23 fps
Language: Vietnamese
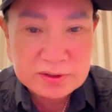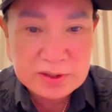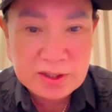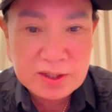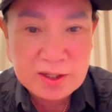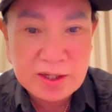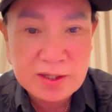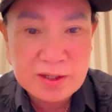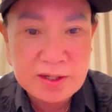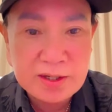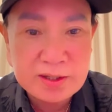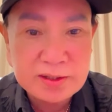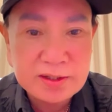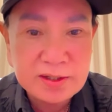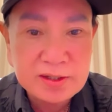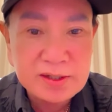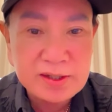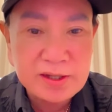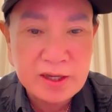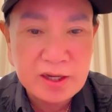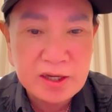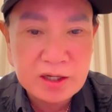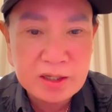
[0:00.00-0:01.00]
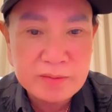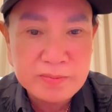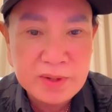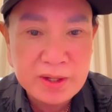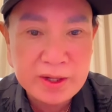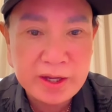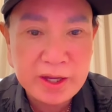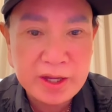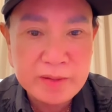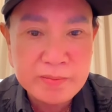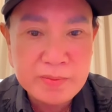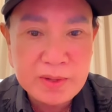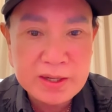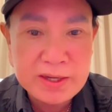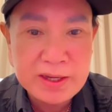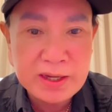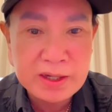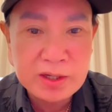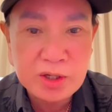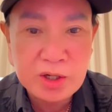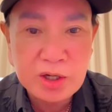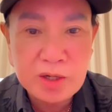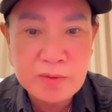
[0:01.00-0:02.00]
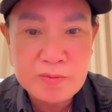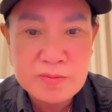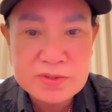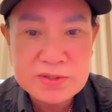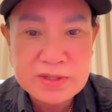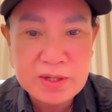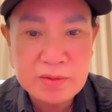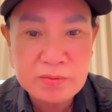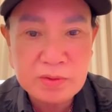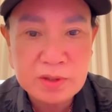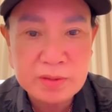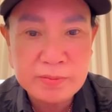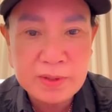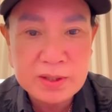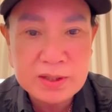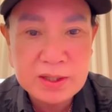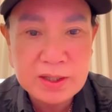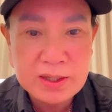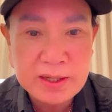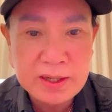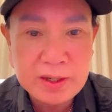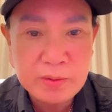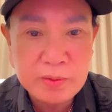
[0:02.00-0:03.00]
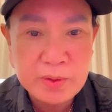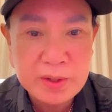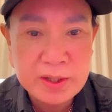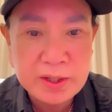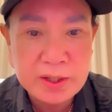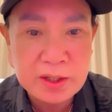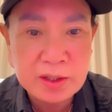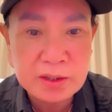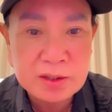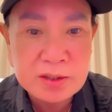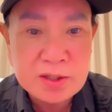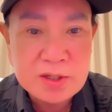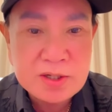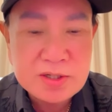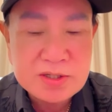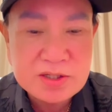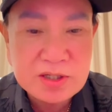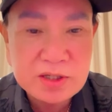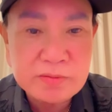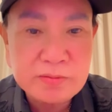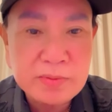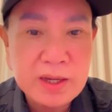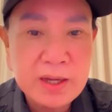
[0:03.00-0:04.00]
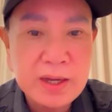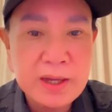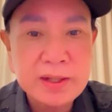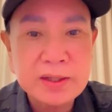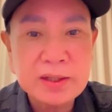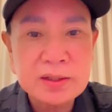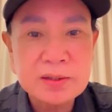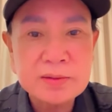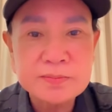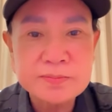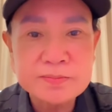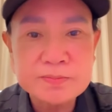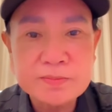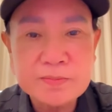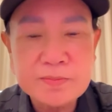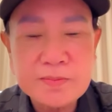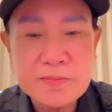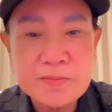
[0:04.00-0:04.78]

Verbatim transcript: để gần gần tới giờ cái mà nghỉ mới đi ăn cơm xong rồi mới đi ra ngoài à, sân bay